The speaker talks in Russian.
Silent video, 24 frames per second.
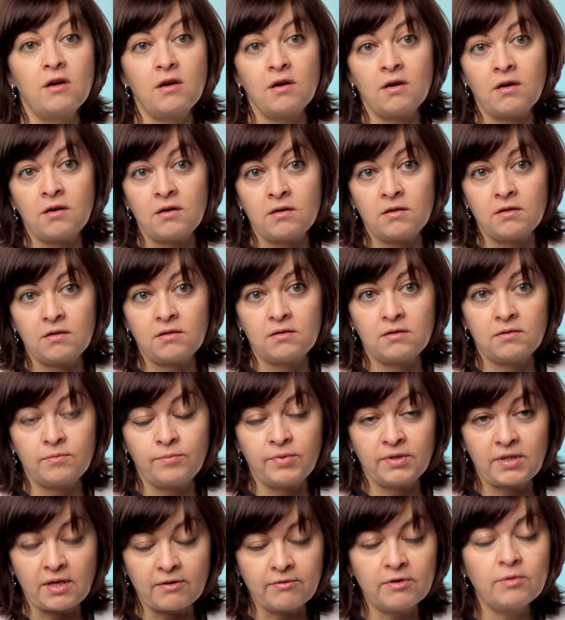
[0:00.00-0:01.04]
Э,
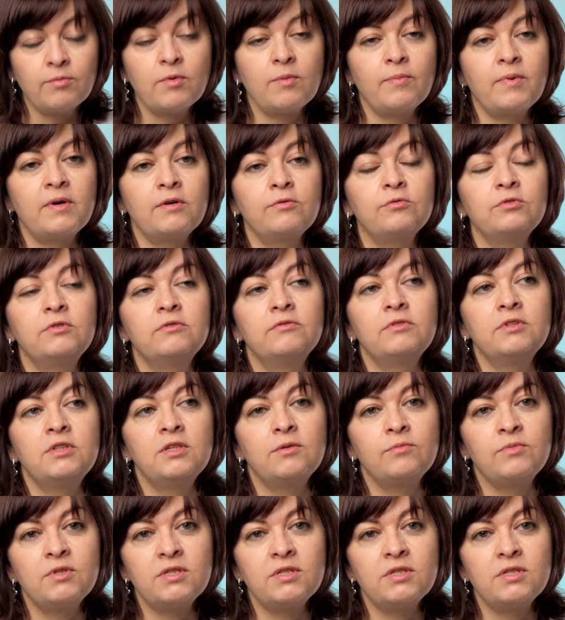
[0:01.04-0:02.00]
бытовым оборудованием